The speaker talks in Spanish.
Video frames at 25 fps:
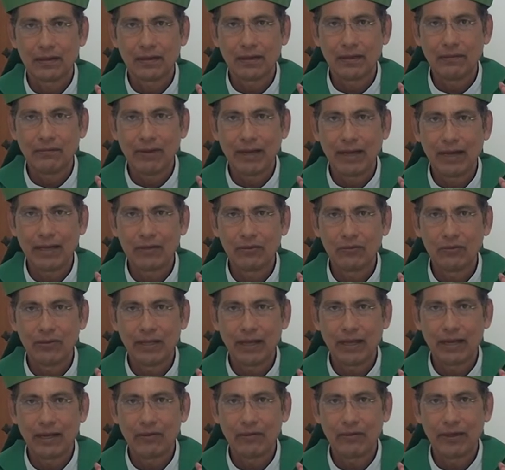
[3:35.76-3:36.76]
y va a
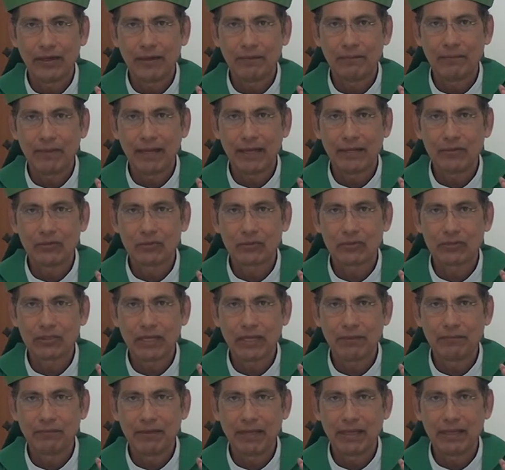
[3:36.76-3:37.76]
ayudar a los hermanos si
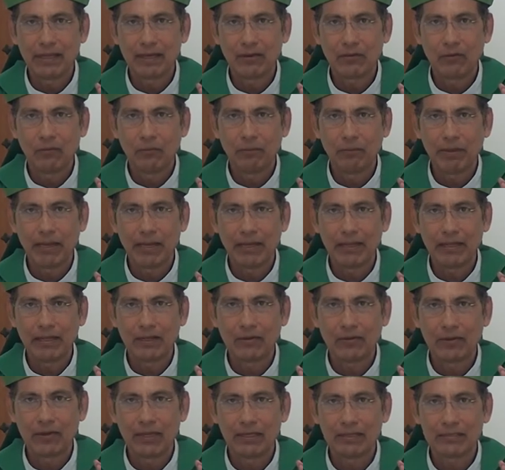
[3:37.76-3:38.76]
viene algún
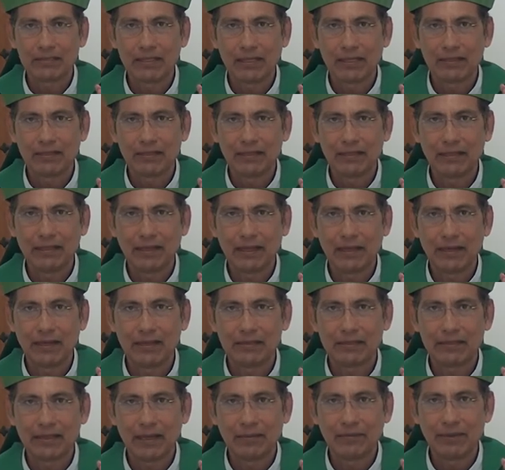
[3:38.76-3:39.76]
peligro y el centinela
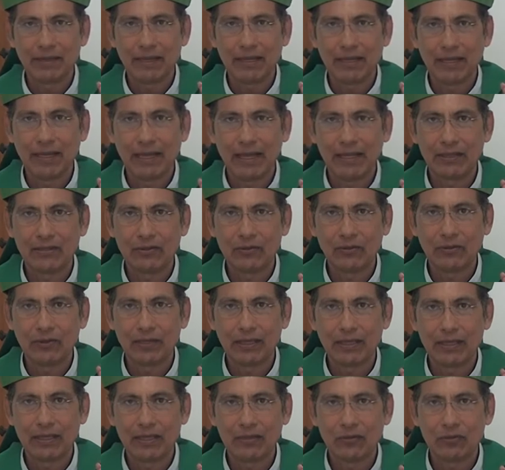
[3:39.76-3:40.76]
está vigilando
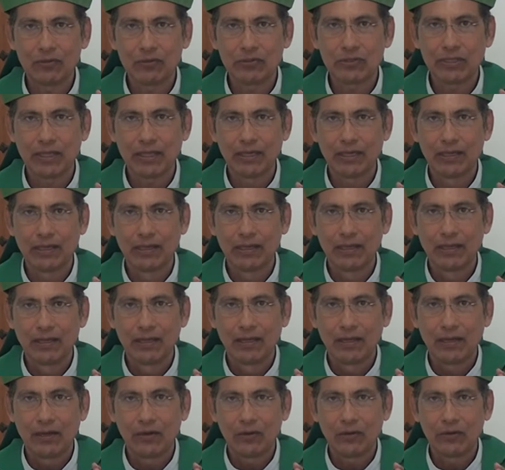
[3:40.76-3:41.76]
día y noche.
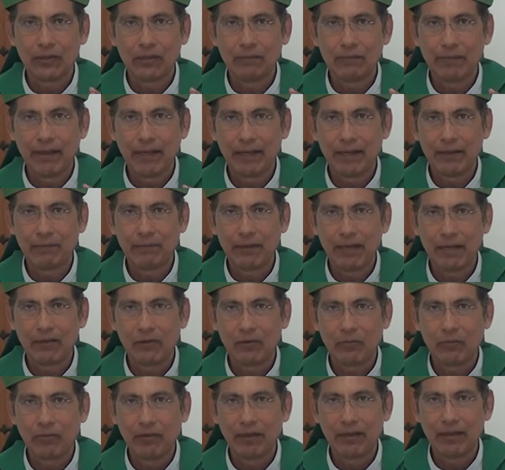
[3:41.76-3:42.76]
Los demás
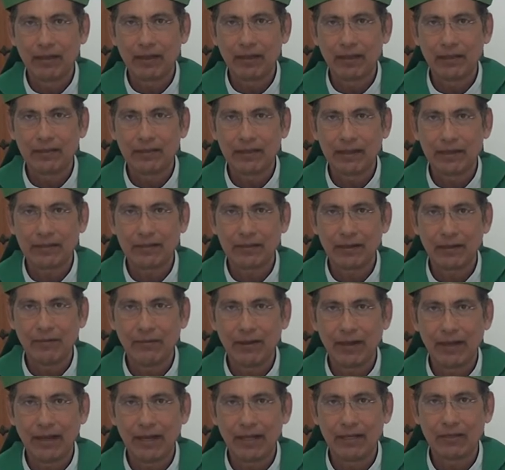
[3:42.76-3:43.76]
hermanos pueden estar
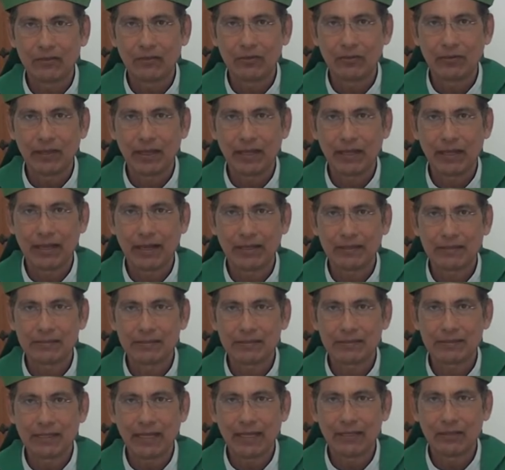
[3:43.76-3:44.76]
trabajando,
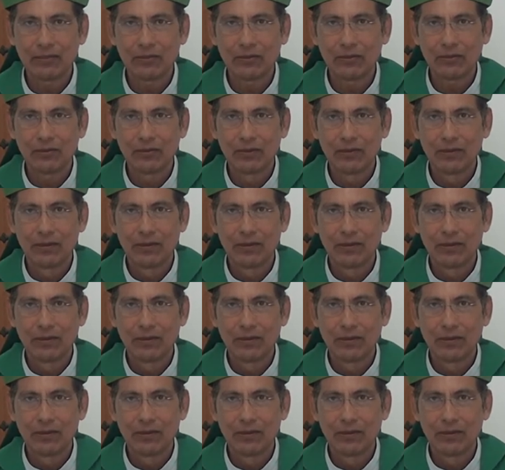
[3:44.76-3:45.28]
descansando,